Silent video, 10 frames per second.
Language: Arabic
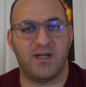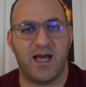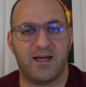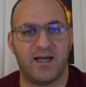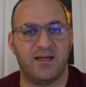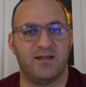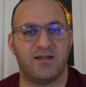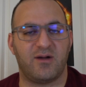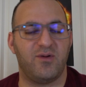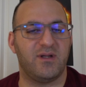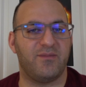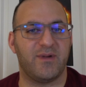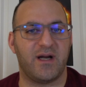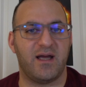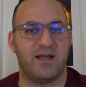لاحقا لتكوين
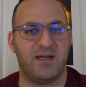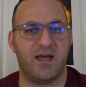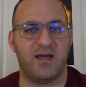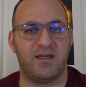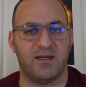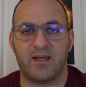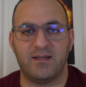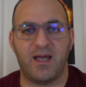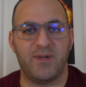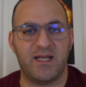المرآة النهائية نعم.